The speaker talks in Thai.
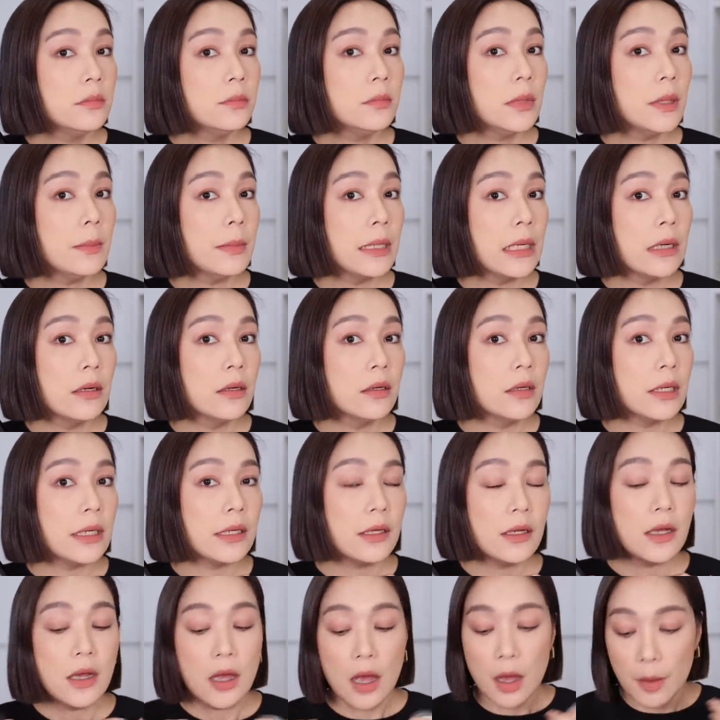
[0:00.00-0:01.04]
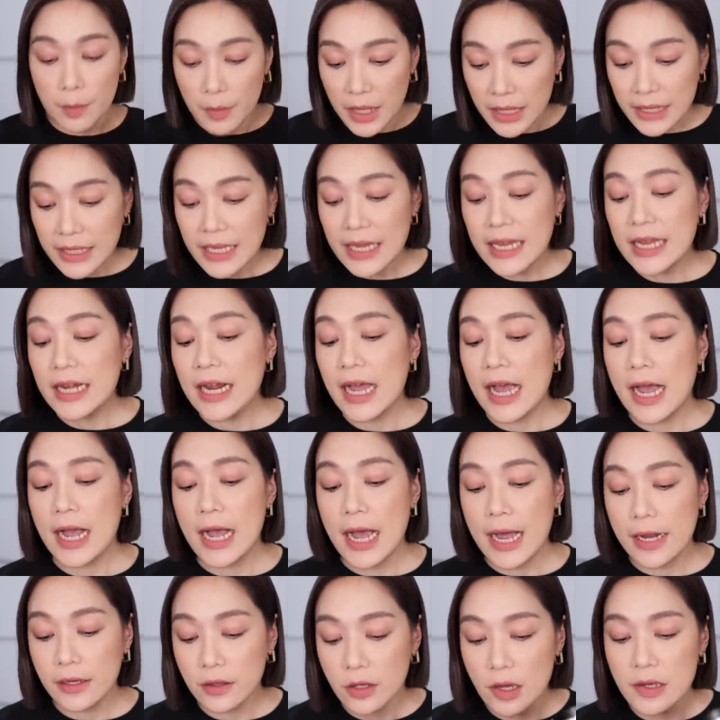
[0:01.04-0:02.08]
ไม่มีเลยเมื่อกี้นะคะ
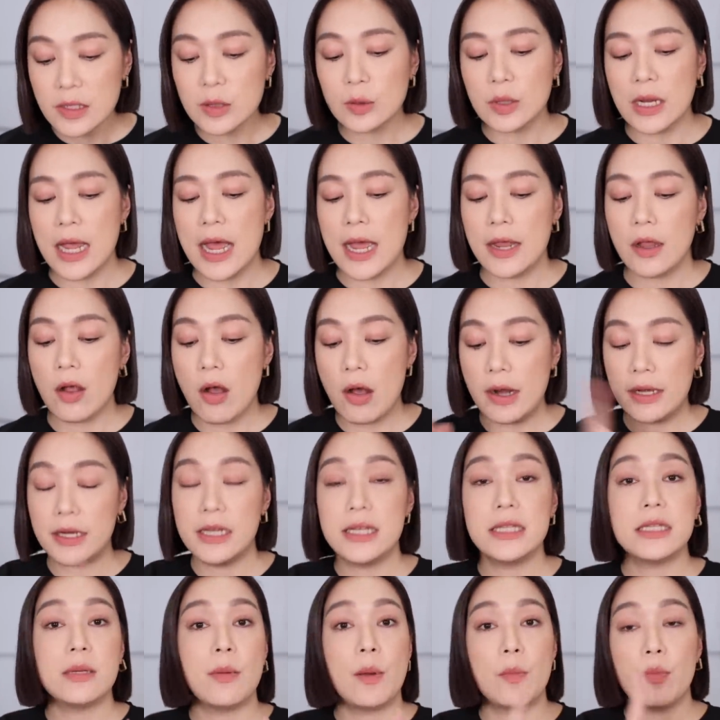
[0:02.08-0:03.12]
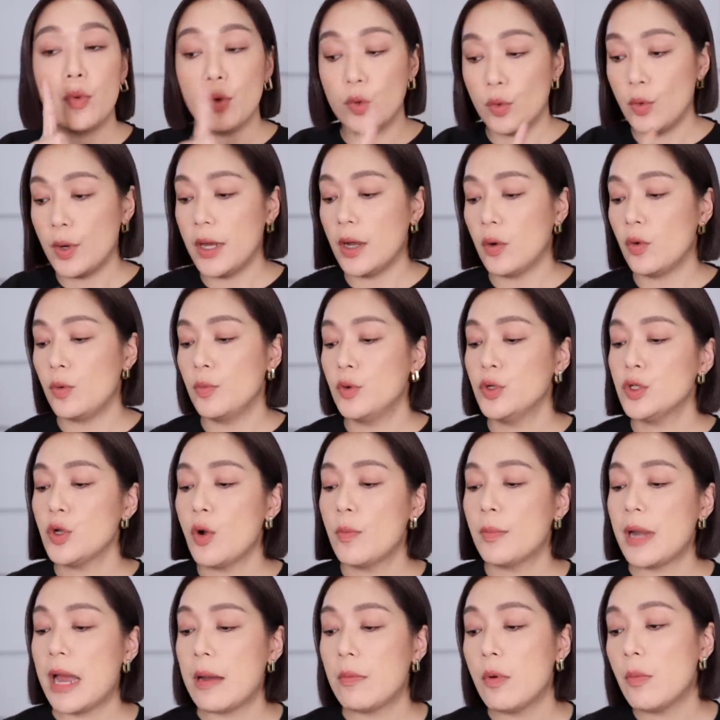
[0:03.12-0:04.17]
ขั้นตอนสุดท้ายก่อนที่จะมาพูดคุยกับคุณผู้ช
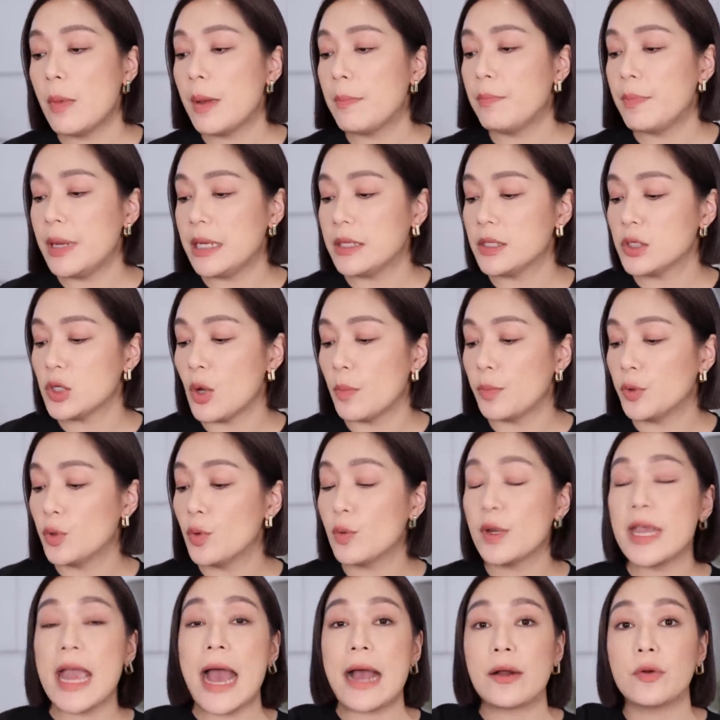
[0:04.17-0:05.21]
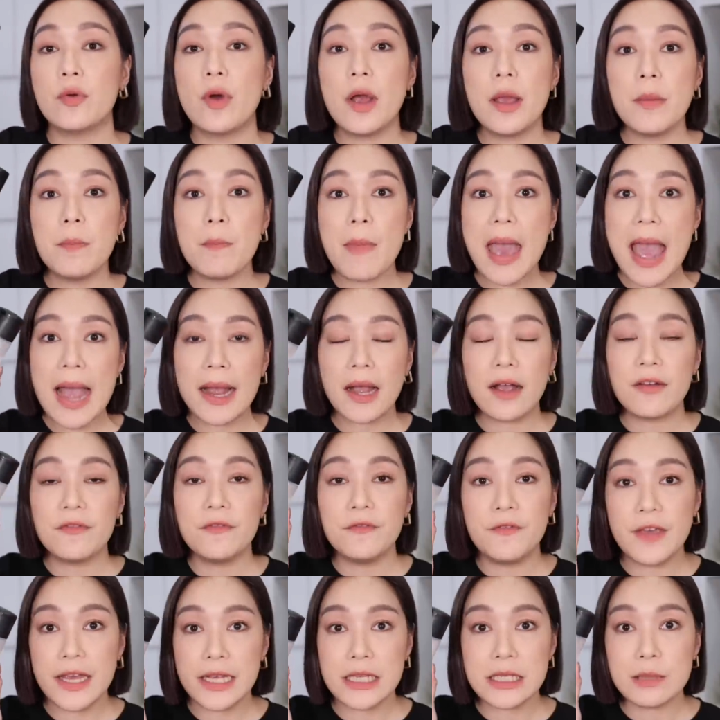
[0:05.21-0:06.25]
มนะโมเมปิดจบทุกอย่างด้วย M.A.C
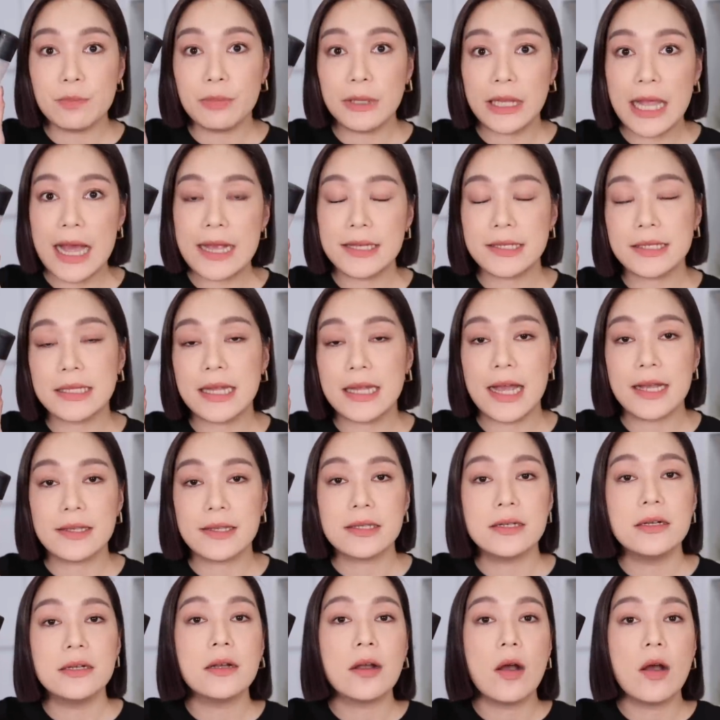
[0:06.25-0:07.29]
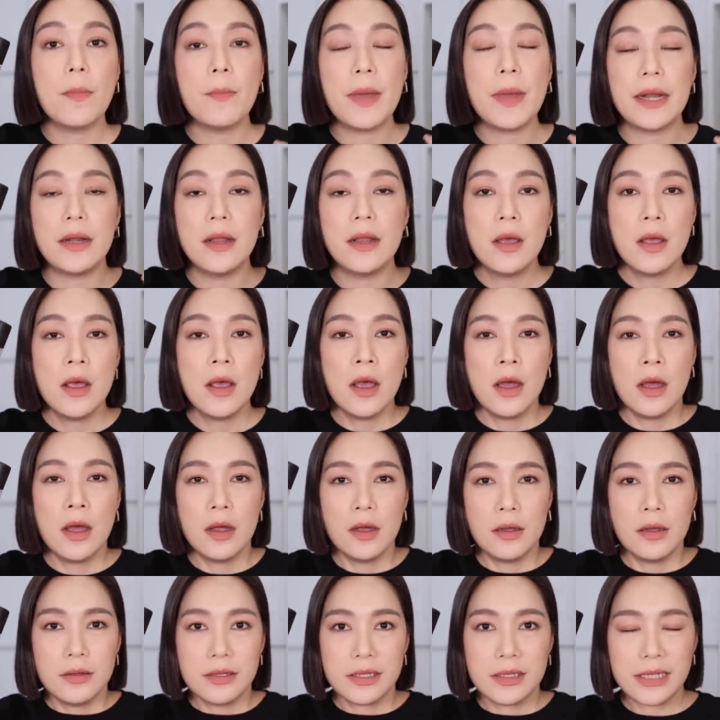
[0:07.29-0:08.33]
Fix Plus นะคะซึ่งก็เป็น
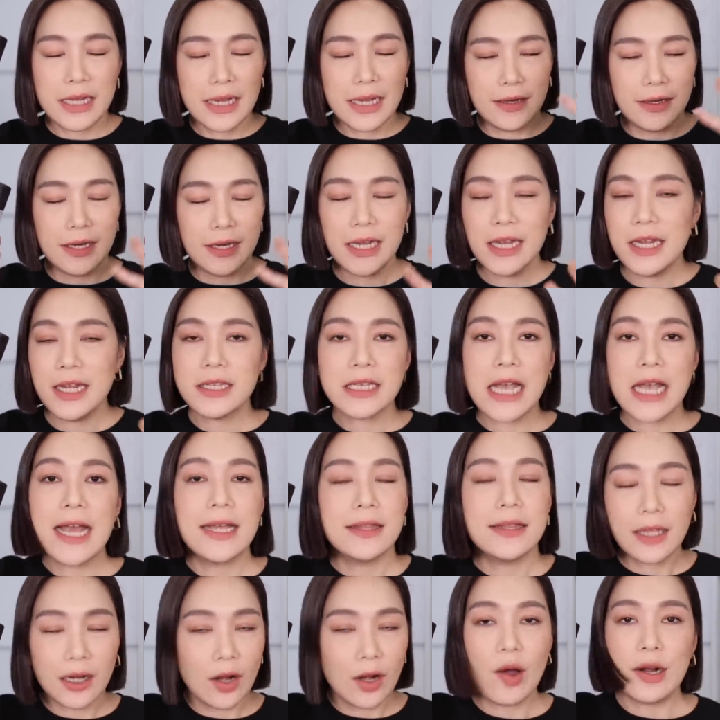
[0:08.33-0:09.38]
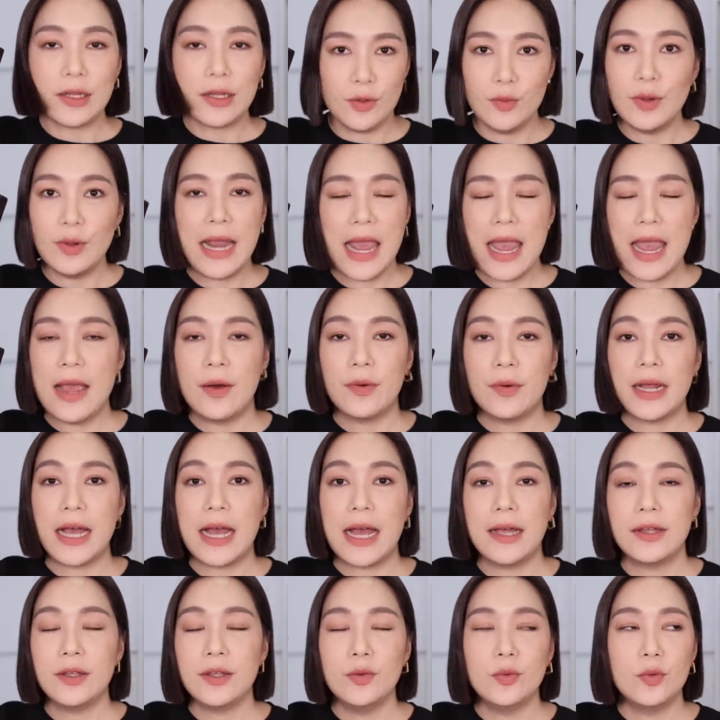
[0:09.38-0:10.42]
สิ่งที่ใช้ตลอดอยู่แล้วนะ
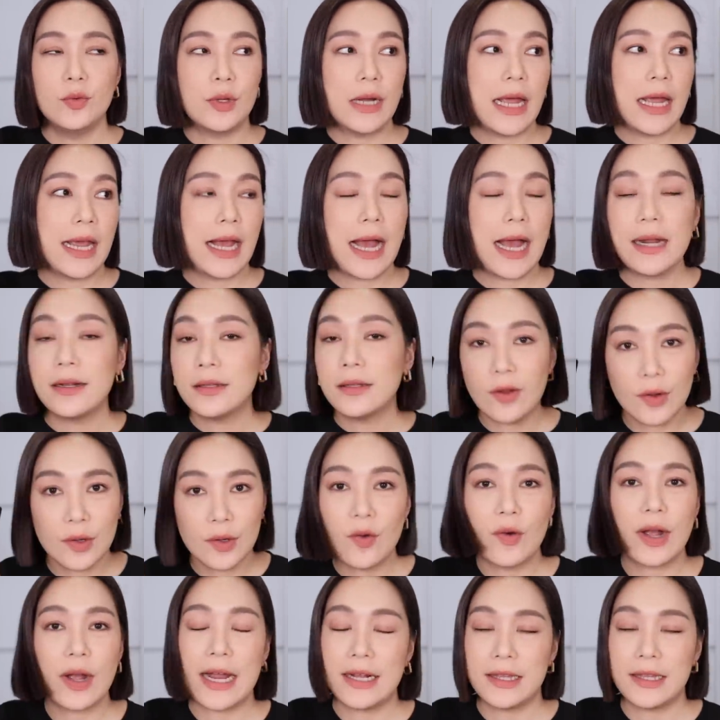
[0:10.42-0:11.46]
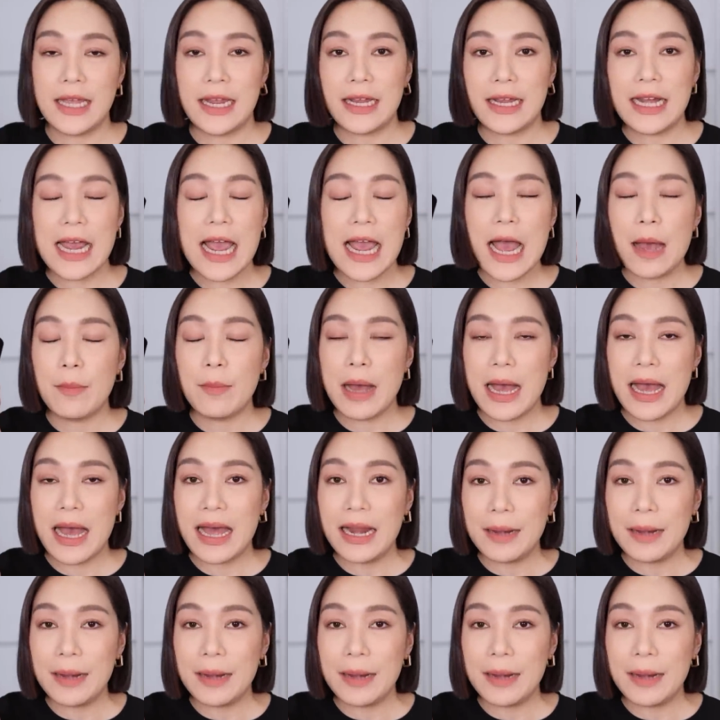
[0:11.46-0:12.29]
คะอยู่ในขั้นตอนของการแต่งหน้ามา